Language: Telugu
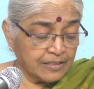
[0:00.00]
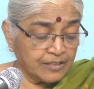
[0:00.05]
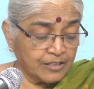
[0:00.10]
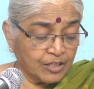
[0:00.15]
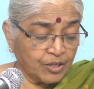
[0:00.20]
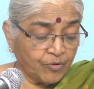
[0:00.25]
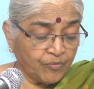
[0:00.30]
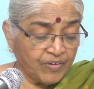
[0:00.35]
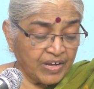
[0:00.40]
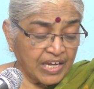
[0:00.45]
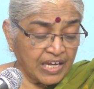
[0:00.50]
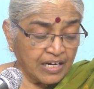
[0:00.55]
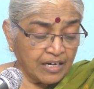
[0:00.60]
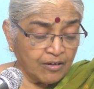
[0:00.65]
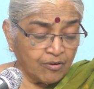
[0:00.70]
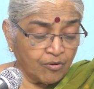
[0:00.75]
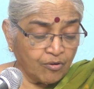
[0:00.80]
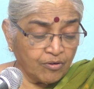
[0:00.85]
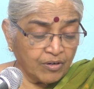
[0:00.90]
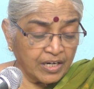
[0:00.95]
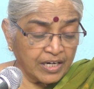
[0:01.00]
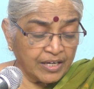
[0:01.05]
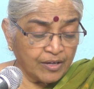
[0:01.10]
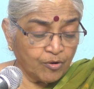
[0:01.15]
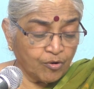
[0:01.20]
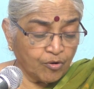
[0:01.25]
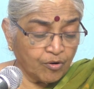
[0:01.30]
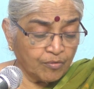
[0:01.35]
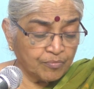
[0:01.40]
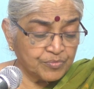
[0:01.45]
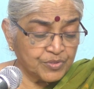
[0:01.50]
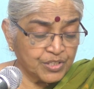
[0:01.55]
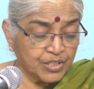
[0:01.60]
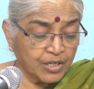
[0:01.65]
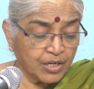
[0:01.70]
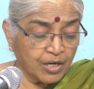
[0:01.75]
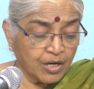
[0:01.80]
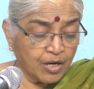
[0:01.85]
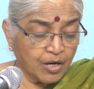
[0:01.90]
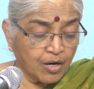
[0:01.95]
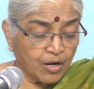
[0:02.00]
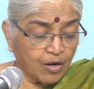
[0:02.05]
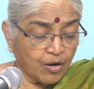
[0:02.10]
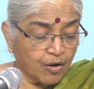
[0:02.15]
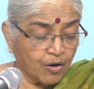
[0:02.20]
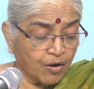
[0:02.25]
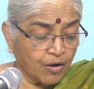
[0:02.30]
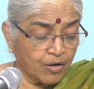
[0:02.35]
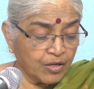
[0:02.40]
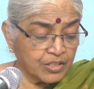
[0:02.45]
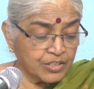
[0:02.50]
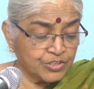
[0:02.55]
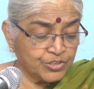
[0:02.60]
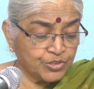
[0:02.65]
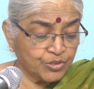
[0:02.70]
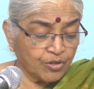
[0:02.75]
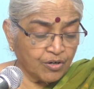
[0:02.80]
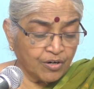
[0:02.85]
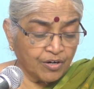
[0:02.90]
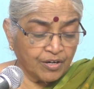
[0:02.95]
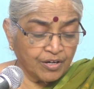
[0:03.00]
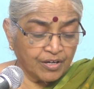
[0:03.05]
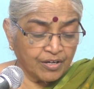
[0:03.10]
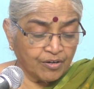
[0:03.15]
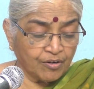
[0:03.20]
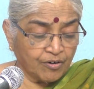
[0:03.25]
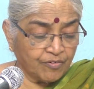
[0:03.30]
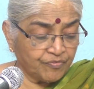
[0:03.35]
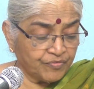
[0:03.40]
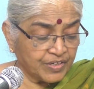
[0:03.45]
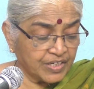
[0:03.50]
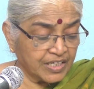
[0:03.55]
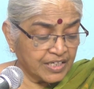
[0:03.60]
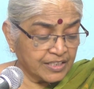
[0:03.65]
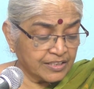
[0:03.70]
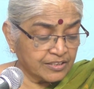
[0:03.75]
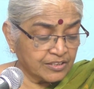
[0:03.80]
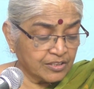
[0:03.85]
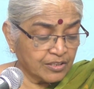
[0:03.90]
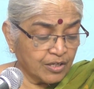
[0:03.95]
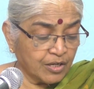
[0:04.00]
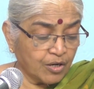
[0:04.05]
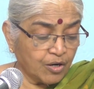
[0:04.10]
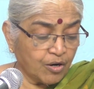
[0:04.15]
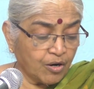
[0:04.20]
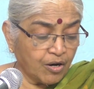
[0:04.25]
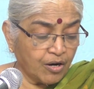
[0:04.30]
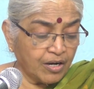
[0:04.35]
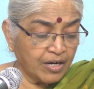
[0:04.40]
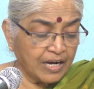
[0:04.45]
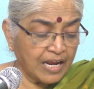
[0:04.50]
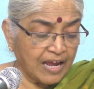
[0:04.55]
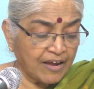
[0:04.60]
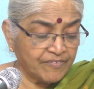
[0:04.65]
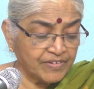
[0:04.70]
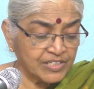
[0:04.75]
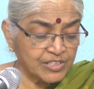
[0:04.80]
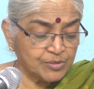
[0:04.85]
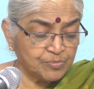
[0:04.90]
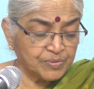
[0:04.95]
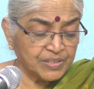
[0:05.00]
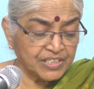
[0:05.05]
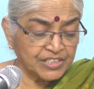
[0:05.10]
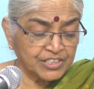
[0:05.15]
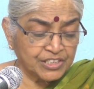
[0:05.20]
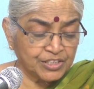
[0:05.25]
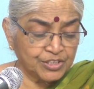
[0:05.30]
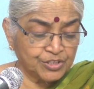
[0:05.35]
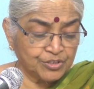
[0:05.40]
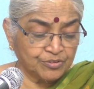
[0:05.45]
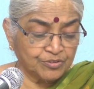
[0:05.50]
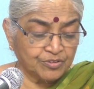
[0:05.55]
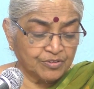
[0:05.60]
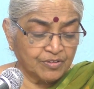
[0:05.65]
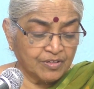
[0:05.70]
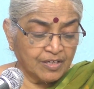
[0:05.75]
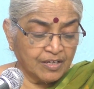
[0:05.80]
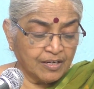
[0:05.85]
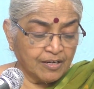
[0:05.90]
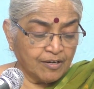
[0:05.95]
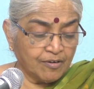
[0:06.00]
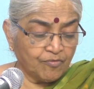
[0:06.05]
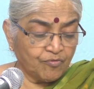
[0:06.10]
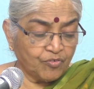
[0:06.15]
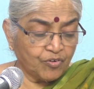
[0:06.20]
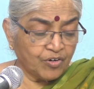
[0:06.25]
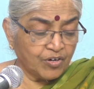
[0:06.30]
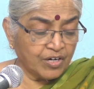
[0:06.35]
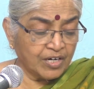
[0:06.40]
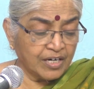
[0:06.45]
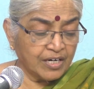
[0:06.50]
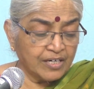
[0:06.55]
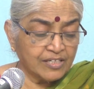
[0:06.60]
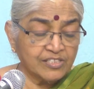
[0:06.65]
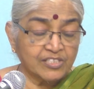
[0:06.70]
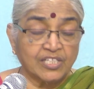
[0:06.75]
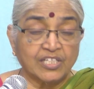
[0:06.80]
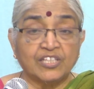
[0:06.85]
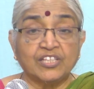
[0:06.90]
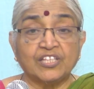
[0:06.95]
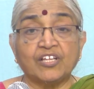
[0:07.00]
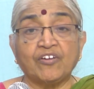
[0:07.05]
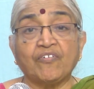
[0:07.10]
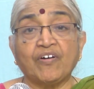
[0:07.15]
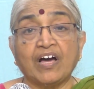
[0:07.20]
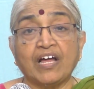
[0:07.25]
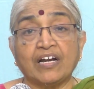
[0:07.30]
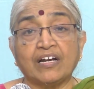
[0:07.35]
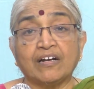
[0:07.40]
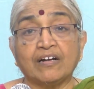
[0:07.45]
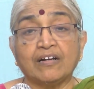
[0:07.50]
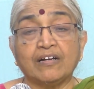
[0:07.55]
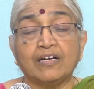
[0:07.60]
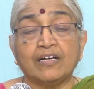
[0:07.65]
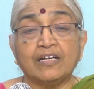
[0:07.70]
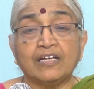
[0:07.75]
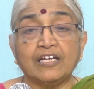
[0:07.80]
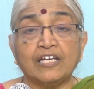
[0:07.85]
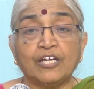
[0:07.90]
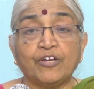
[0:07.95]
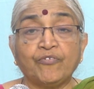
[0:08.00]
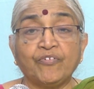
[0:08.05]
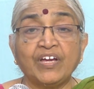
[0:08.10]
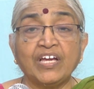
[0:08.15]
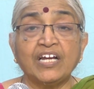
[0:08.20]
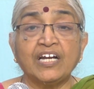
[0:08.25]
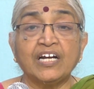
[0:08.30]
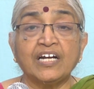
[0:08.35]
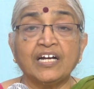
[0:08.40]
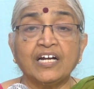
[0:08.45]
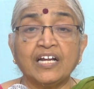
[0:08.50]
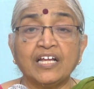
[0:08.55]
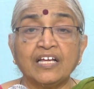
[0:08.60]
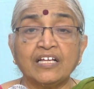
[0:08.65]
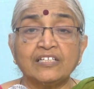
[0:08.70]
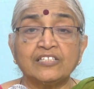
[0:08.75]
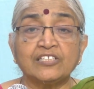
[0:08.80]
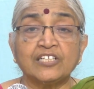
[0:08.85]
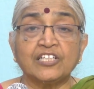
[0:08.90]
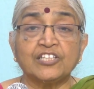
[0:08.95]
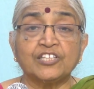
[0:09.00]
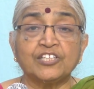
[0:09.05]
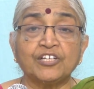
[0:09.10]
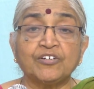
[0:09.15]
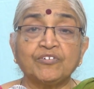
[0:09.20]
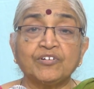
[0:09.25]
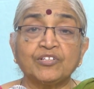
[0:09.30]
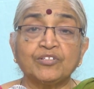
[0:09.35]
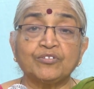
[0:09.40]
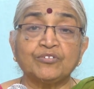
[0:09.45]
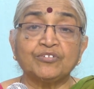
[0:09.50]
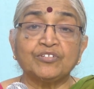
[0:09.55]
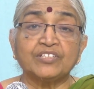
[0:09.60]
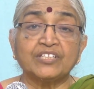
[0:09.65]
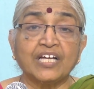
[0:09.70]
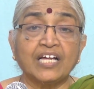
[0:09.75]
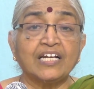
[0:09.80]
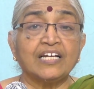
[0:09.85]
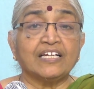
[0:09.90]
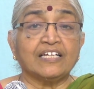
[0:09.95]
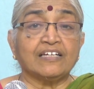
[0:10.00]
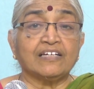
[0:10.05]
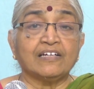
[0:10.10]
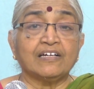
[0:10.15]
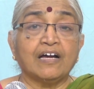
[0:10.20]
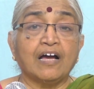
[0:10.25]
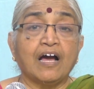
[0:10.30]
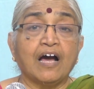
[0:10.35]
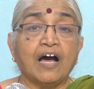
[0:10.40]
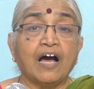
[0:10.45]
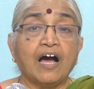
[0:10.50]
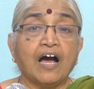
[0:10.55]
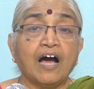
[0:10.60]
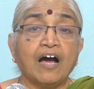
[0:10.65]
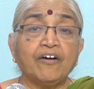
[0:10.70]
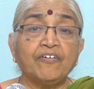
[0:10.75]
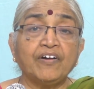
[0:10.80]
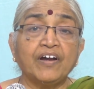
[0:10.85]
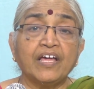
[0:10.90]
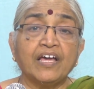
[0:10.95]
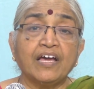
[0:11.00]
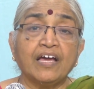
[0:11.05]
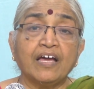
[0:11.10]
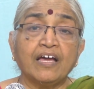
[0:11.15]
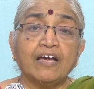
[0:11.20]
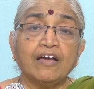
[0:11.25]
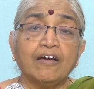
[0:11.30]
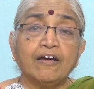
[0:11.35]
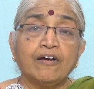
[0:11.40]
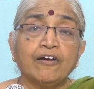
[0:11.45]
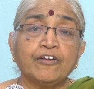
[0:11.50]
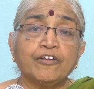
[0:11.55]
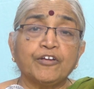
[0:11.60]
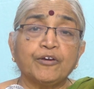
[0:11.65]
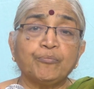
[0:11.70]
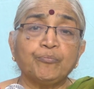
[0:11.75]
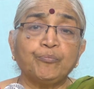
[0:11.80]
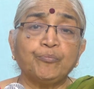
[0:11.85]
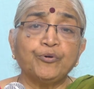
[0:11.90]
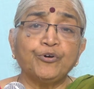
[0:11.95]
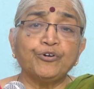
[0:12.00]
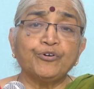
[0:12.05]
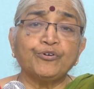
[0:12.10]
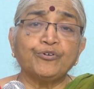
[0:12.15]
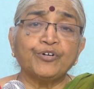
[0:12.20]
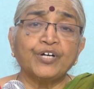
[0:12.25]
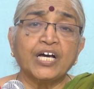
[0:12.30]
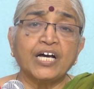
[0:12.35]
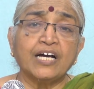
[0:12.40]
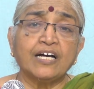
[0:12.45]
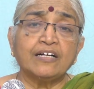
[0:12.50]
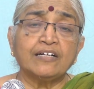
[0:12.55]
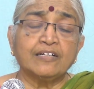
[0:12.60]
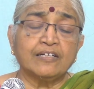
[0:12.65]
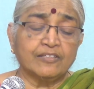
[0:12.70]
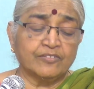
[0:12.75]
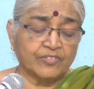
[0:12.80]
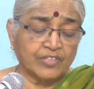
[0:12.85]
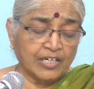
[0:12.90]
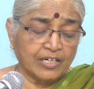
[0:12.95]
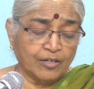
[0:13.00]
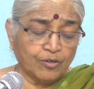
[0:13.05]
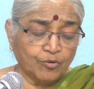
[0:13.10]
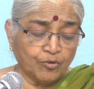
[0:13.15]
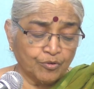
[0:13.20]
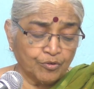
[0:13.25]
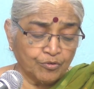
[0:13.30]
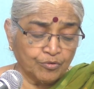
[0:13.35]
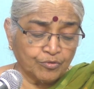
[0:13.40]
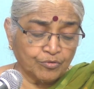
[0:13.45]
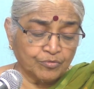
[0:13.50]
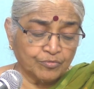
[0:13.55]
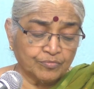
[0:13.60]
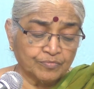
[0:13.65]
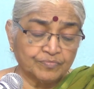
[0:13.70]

ద క్వీన్ ఓన్లీ హోప్డ్ ఆల్ జాయ్ ఆఫ్ ఎర్త్ ఆల్ హెవెన్స్ బ్యూటిట్యూడ్ ఫార్ సత్యవాన్ ఈ క్వీన్ అంటే సత్యవంతుడి తల్లి ఆవిడ ఎప్పుడూ కూడా తన కొడుకు